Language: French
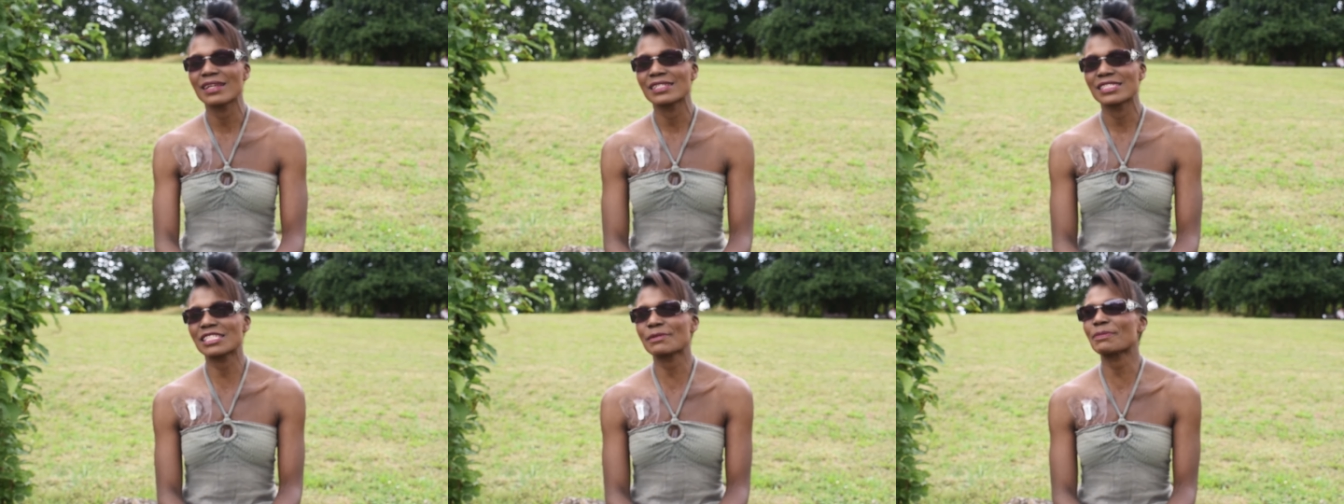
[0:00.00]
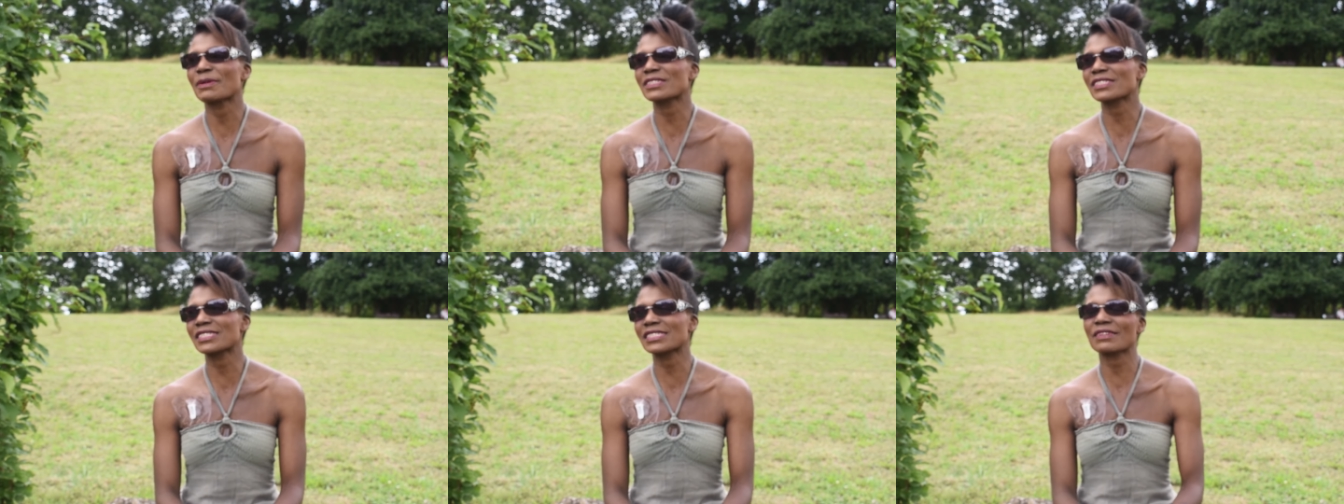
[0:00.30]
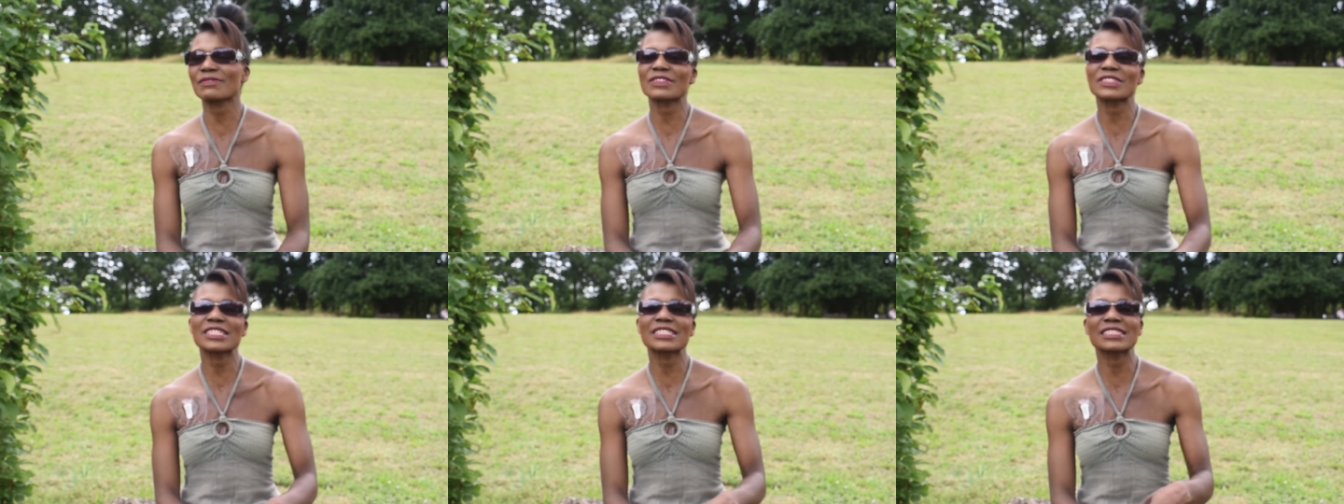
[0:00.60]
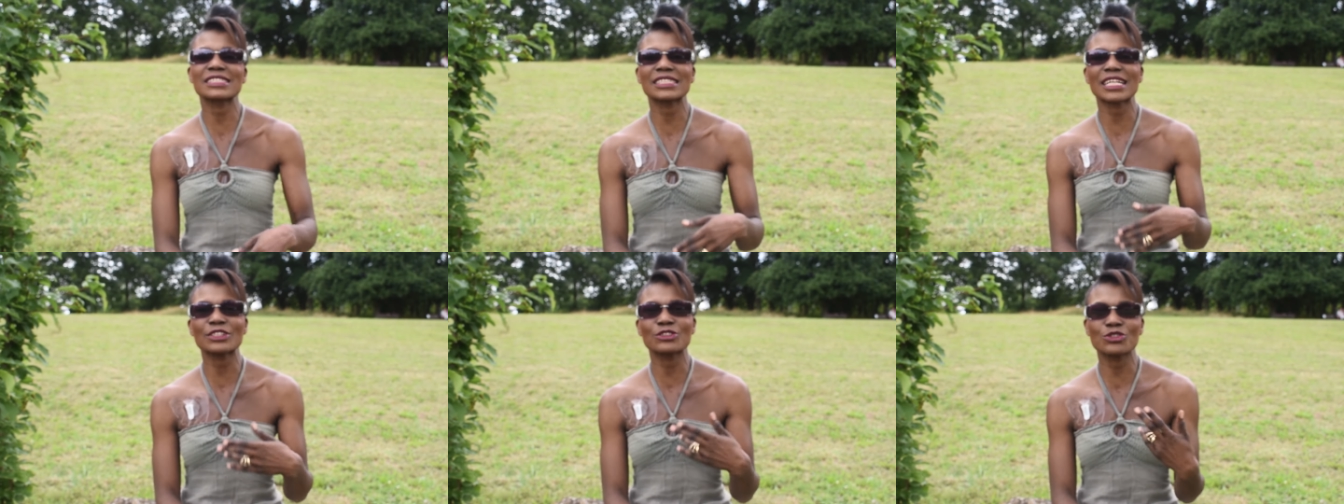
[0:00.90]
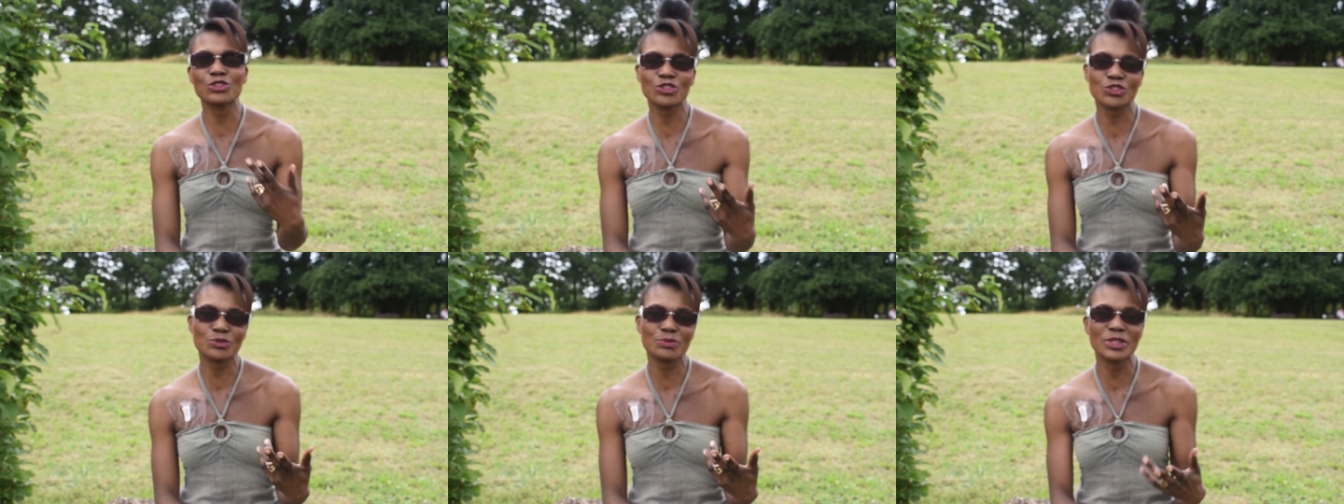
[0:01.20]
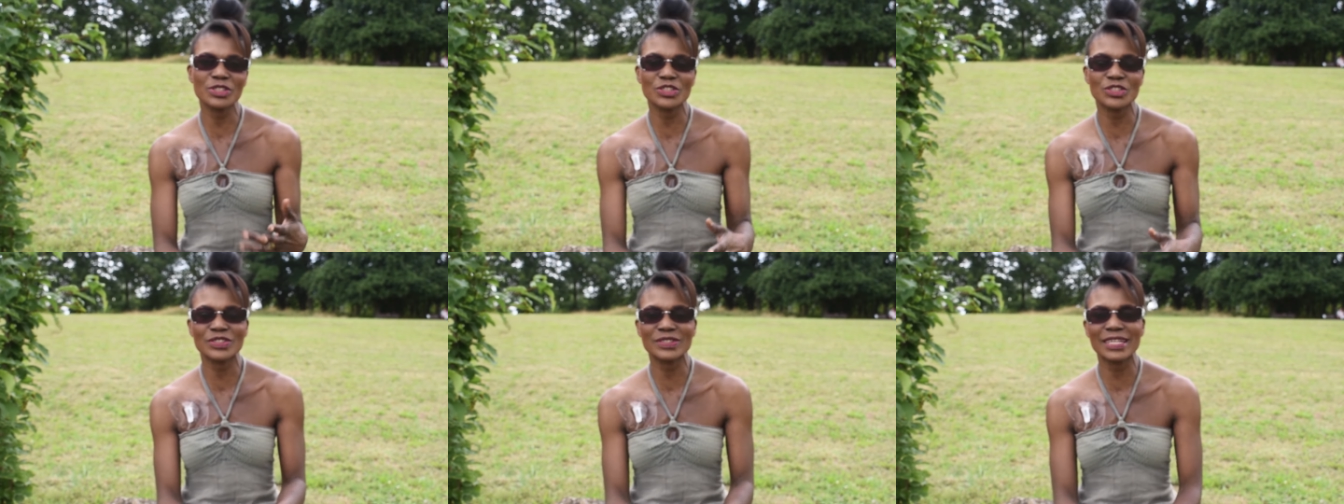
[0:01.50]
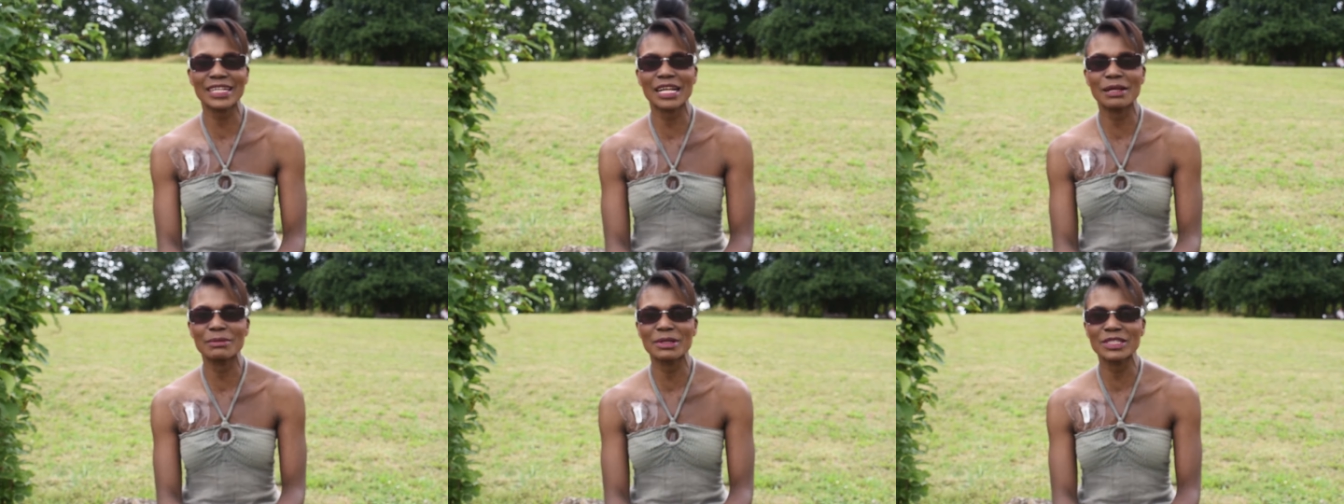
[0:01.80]
c'est parce que ça faisait déjà deux semaines que
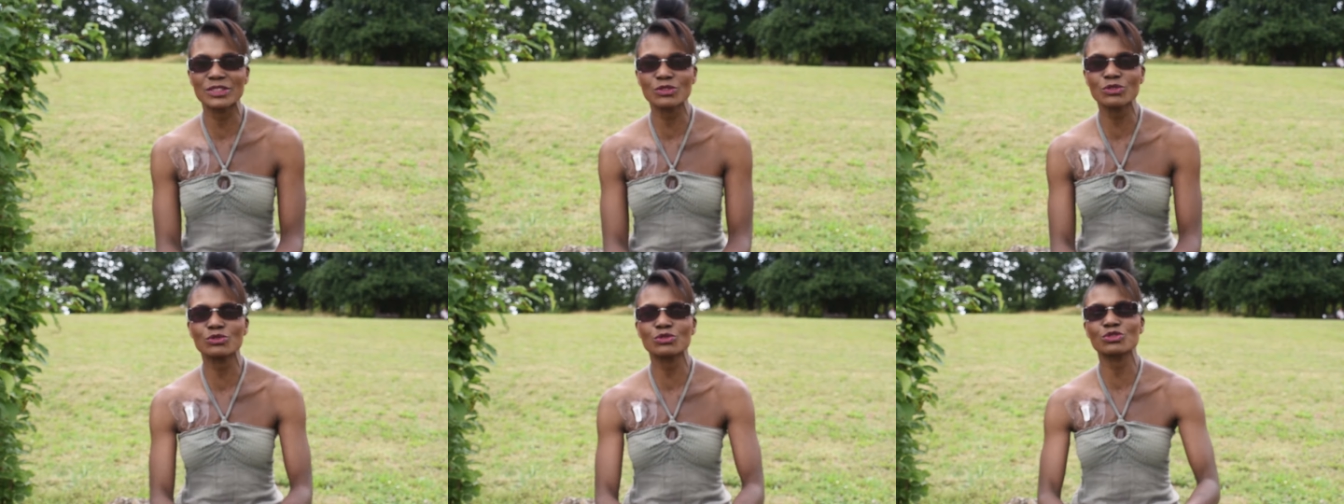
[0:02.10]
j'étais à la maison,